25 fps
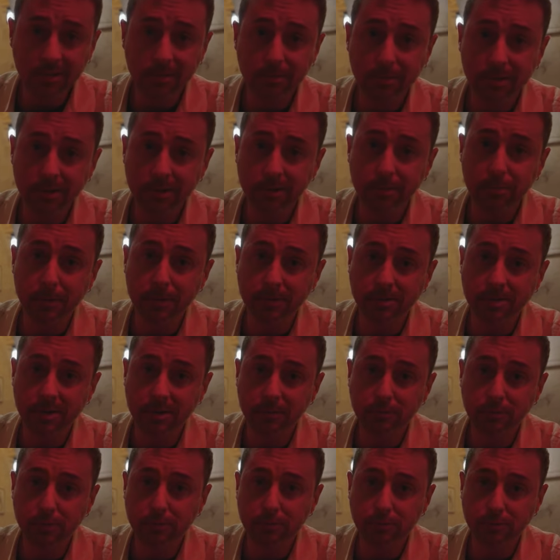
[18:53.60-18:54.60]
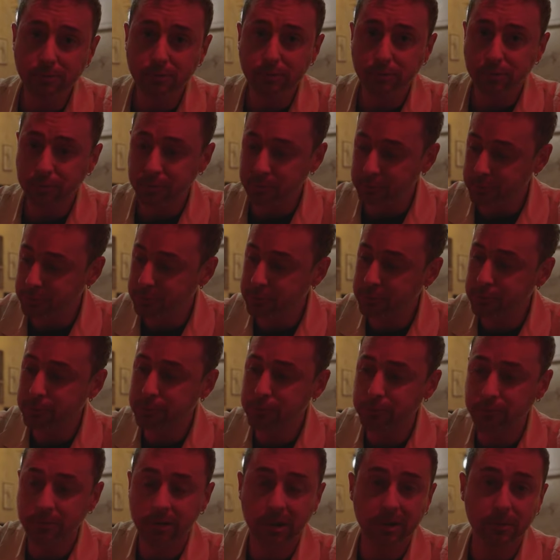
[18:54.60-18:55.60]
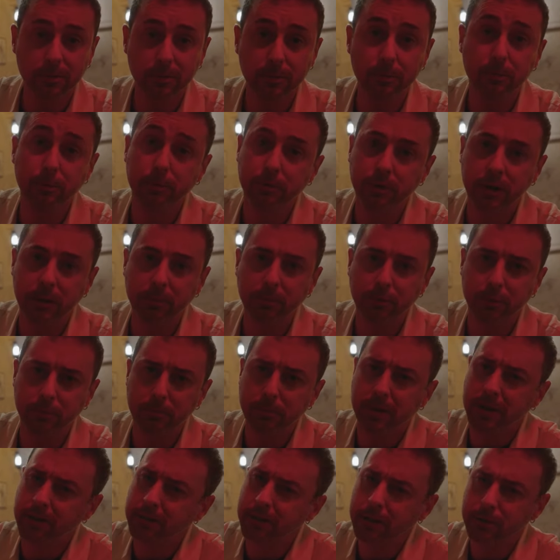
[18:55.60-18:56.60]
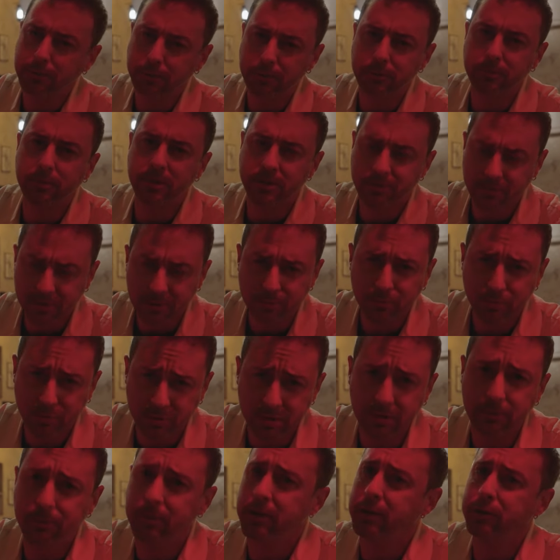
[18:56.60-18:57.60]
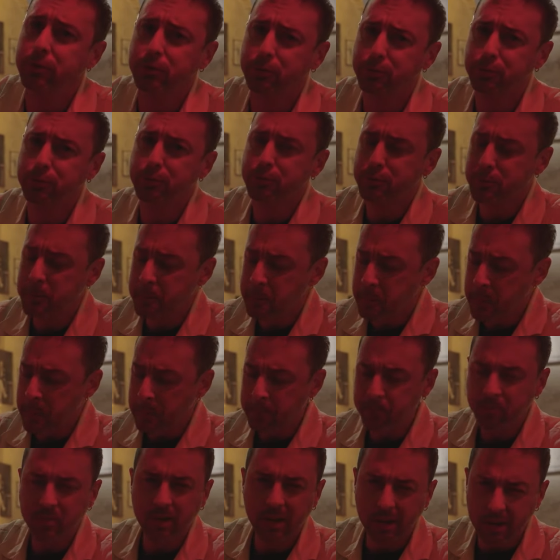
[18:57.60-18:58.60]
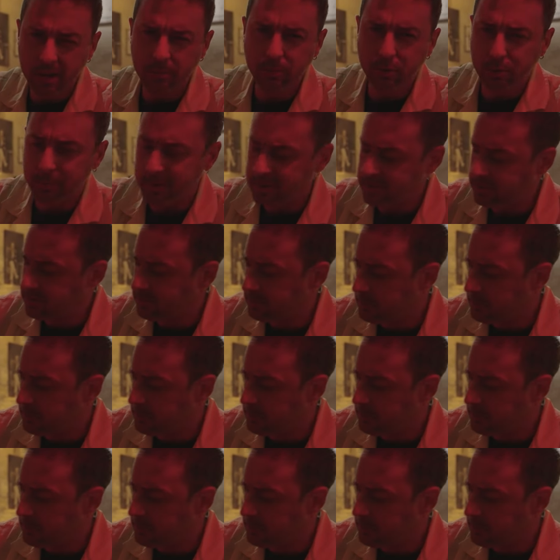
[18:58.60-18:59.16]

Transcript: da belli başak bulucu oldum. Şu tuzluğa bile dokunamıyorum. Benden sonra başka müşteri falan oturur. Ayıp olmaz.